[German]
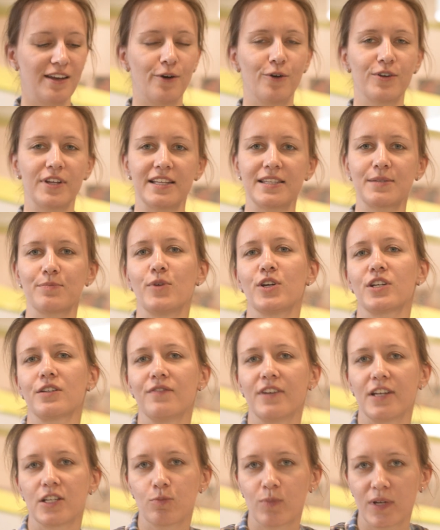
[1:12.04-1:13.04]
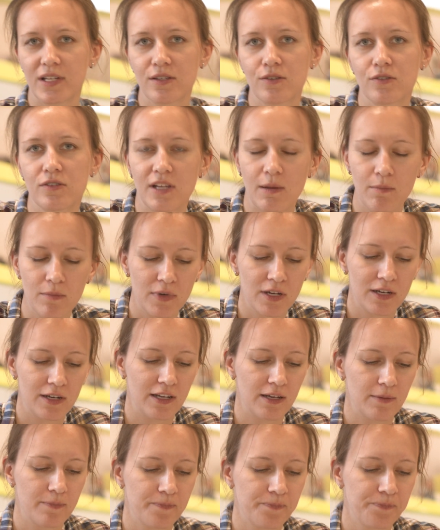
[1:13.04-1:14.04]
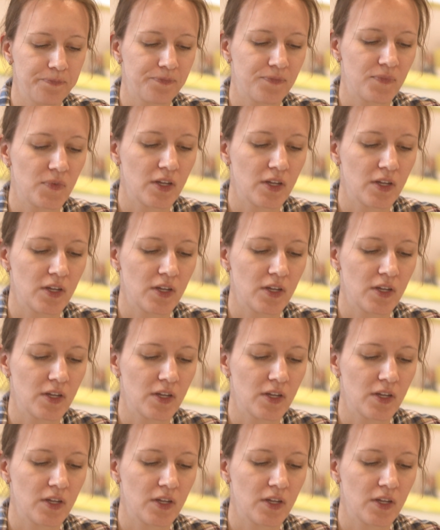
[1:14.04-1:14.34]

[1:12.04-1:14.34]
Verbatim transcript: Und jetzt möchten wir das Band zusammenkleben,